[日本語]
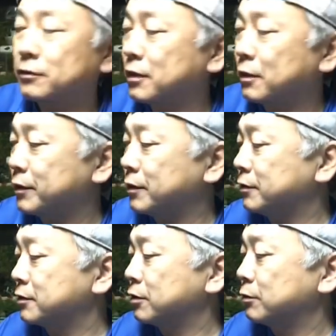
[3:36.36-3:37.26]
るカビな
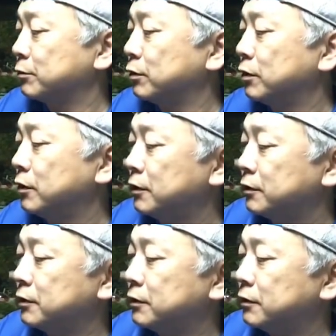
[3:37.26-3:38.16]
んですけども
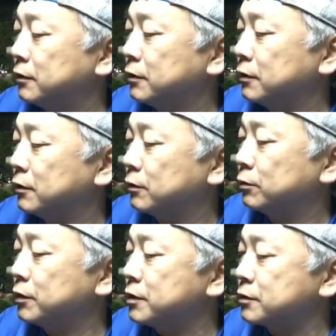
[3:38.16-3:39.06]
で
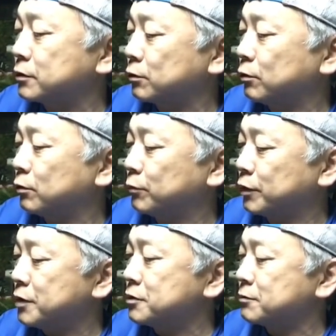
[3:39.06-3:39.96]
とりあえずちょっとも
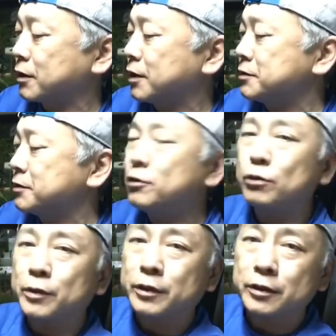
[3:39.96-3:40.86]
うレンズは完全に
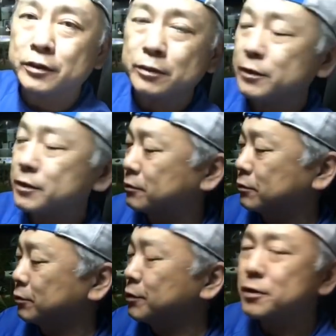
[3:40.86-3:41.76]
おまけになりますけ
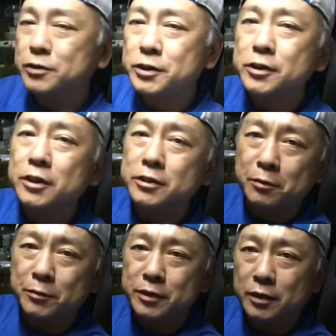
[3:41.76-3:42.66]
どとりあえず試写して
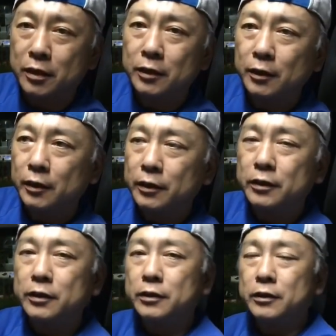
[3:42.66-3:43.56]
みました
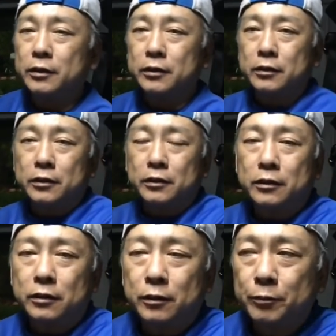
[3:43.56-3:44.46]

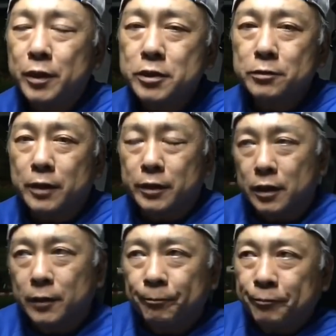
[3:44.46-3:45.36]
えー、まずは
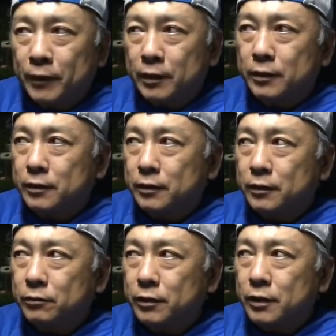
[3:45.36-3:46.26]
ね
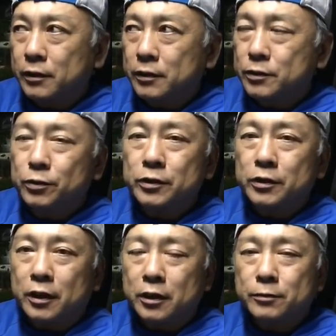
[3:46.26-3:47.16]
えっ、ー、とね
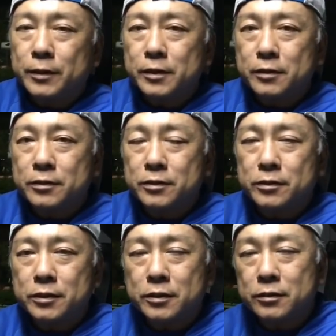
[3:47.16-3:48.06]
ソニー
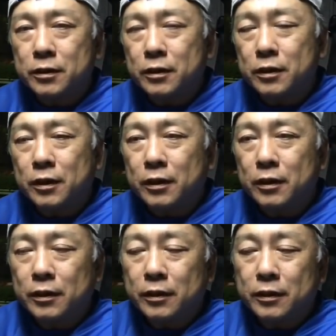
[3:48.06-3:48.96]
αNXC3 に
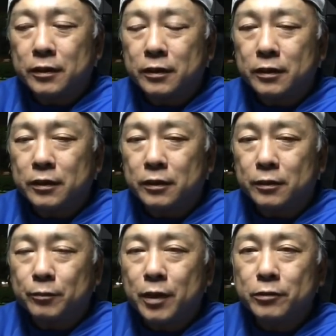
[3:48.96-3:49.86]

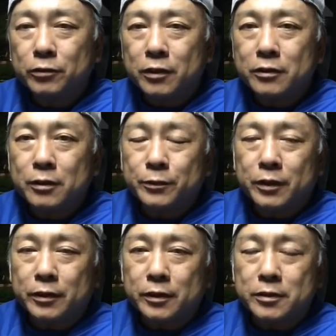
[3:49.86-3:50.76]
えー、
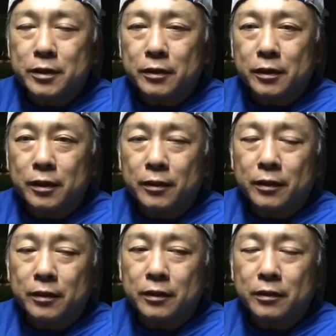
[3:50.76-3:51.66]
マウントアダプターでつけて、
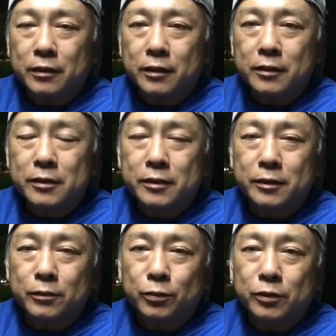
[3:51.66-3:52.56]
えー、カラー
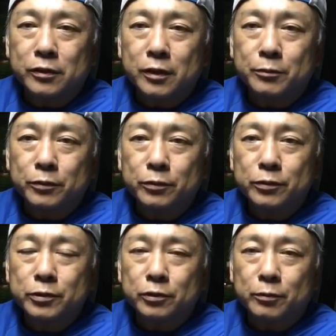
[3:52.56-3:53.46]
で撮ったもの
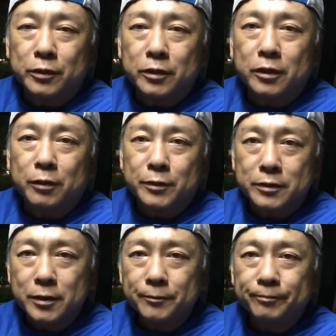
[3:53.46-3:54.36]
をちょっと見ていただきます
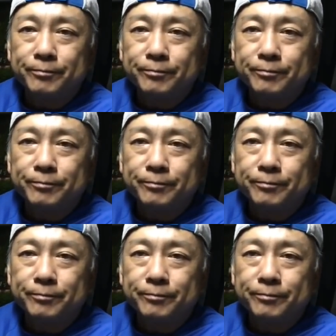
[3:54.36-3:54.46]
ね。